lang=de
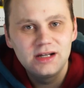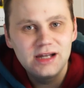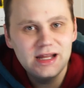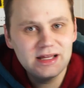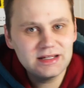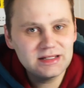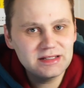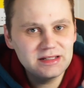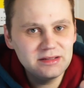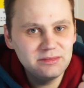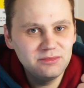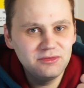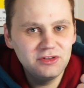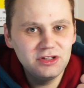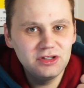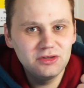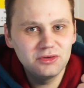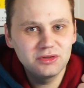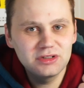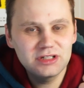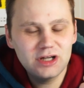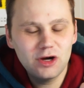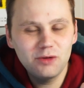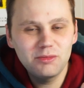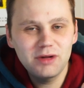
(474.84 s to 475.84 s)
lasst dem Video
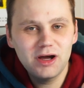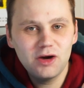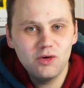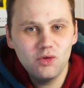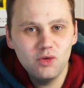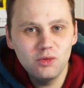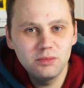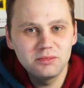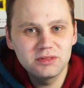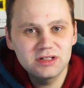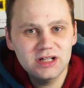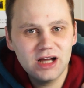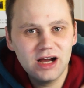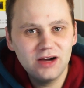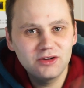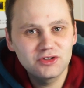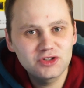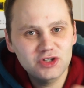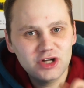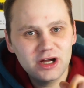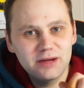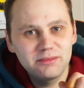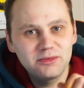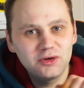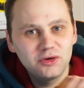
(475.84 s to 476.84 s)
einen Daumen nach oben da und
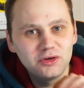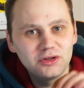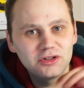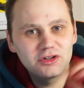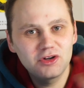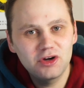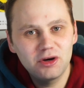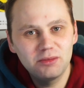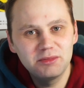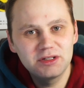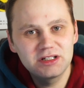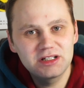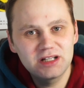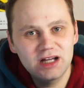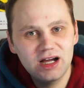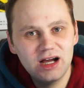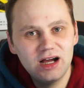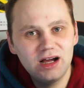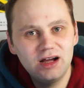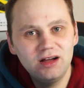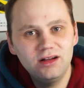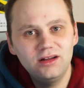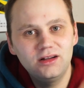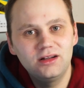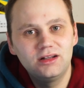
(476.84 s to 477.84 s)
schreibt unten einen
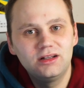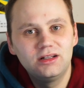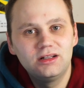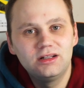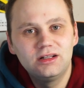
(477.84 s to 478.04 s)
Kommentar